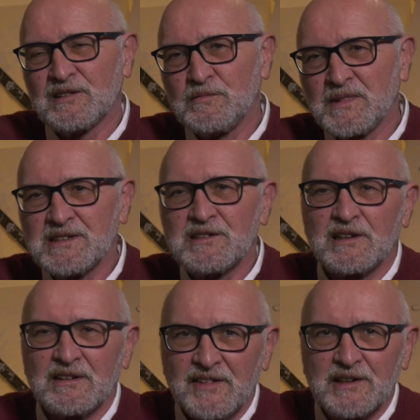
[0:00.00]

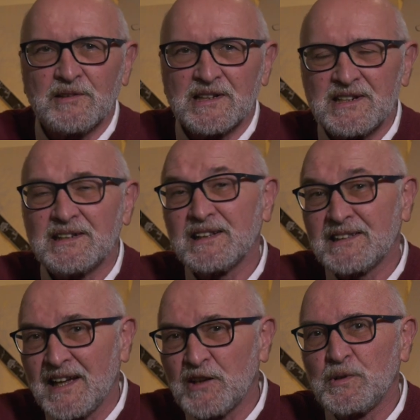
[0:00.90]
incominciano ad avere una certa
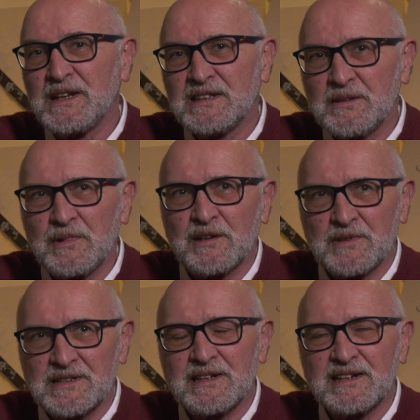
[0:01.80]
età e quindi per
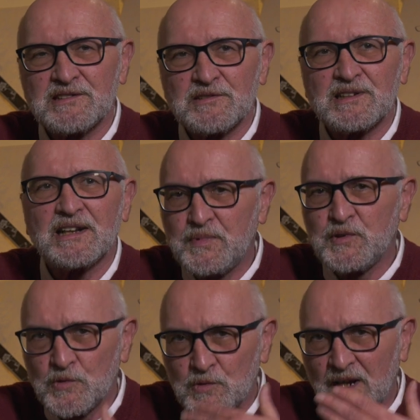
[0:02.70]
questa ragione
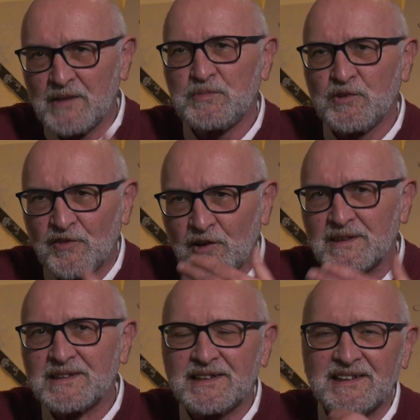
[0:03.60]
più e più
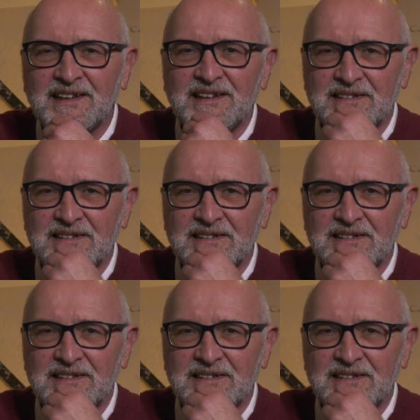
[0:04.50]
volte